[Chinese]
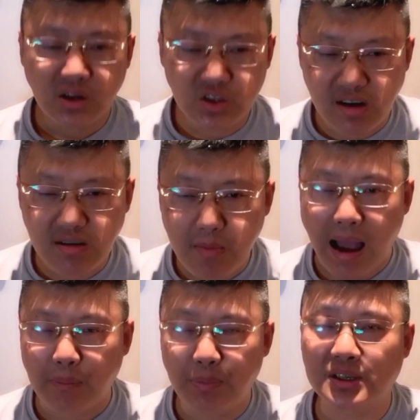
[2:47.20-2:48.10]
征
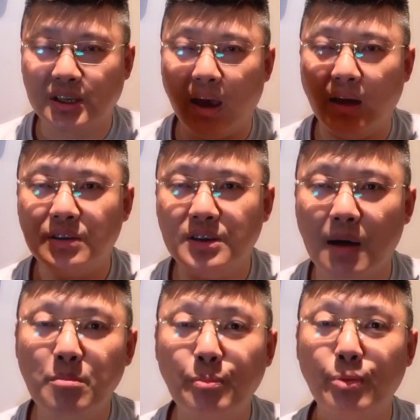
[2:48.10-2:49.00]
马不前，
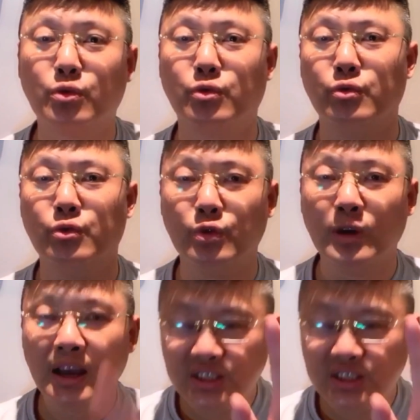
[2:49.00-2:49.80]
人不语，